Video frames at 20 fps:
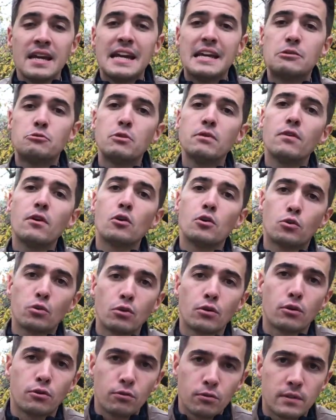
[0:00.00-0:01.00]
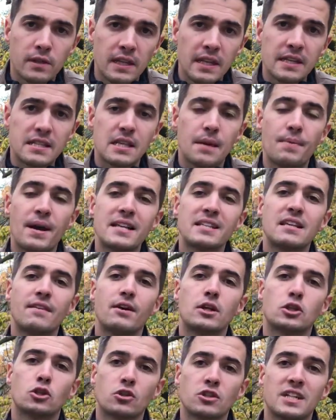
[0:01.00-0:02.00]
Et suivant le ton que tu utilises, eh ben, ça
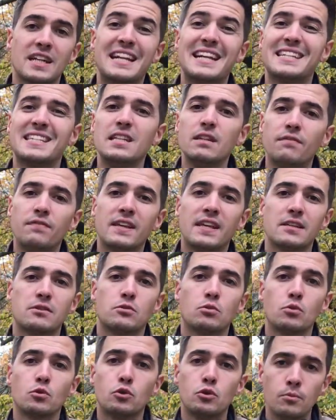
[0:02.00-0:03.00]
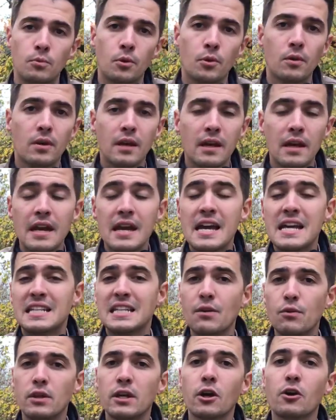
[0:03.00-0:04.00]
va changer la signification du mot.
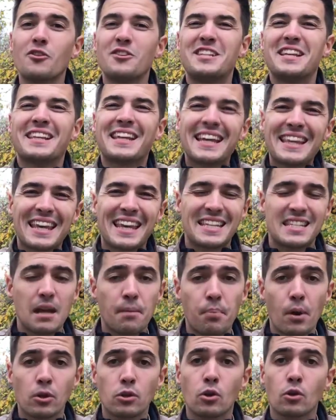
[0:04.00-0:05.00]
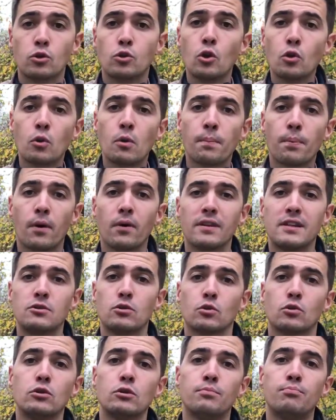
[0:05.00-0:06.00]
Ça veut dire que c'est très très important de comprendre et
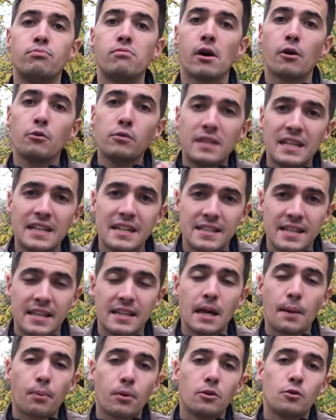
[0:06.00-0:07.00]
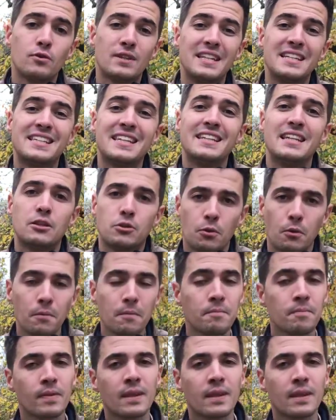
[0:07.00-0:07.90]
surtout de pouvoir utiliser, d'apprendre à utiliser des tons.